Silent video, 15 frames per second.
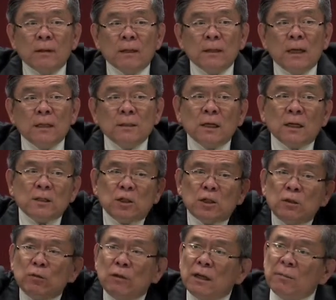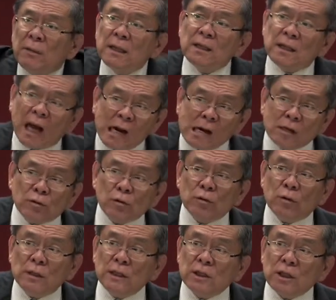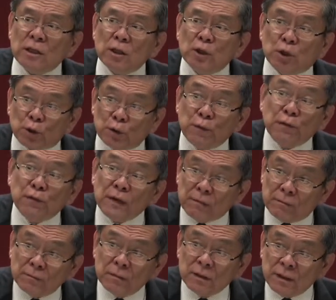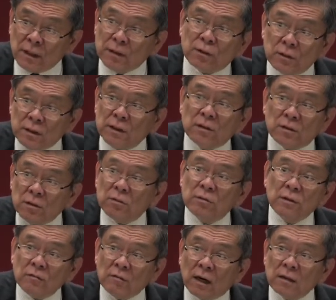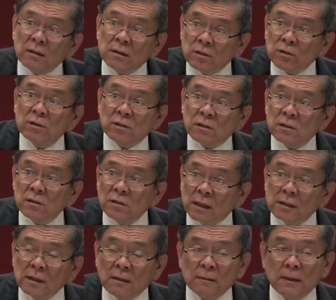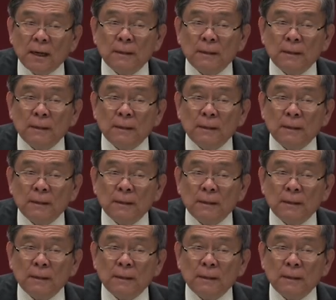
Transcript: 那这个制度里面当然就有一些的职分，先知、祭司、君王、士师等等。